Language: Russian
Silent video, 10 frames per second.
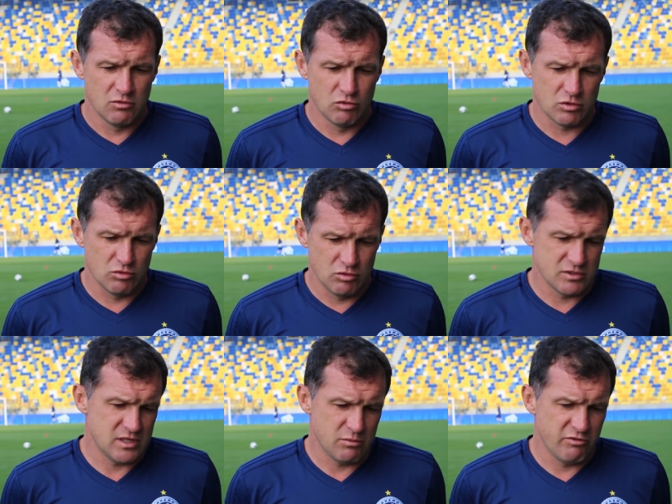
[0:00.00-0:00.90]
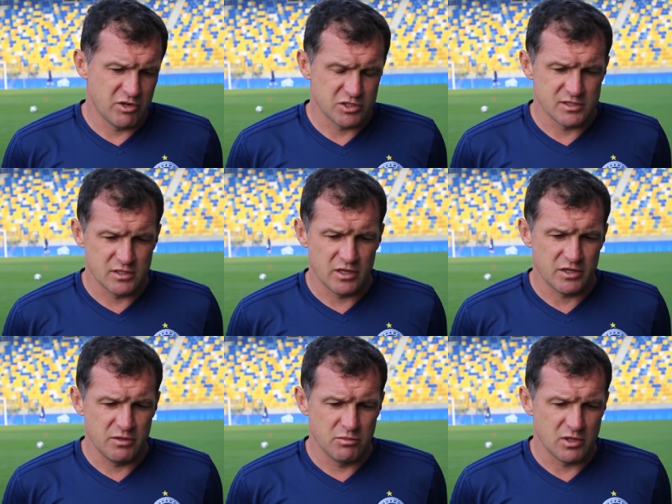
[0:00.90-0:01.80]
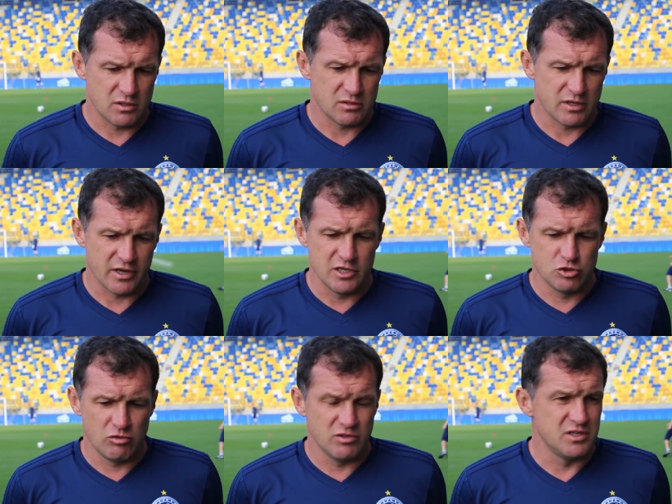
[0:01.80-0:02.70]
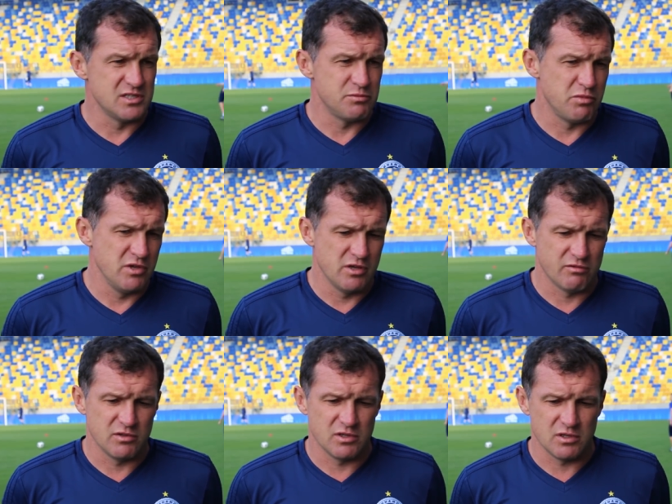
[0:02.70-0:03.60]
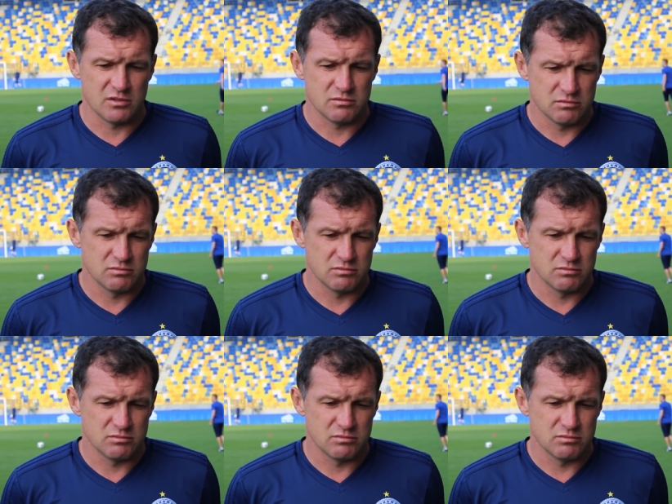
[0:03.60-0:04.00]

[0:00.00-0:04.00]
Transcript: Вот. Но самое важное сыграть именно организованно, дисциплинированно,